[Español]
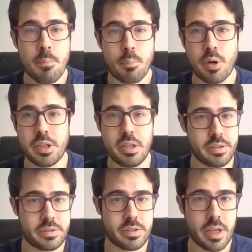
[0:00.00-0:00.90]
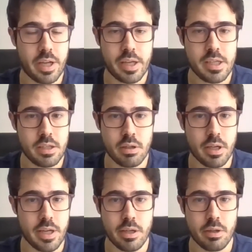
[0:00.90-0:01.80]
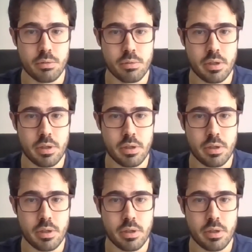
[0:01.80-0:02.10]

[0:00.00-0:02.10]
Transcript: pueden iniciar ahí eh,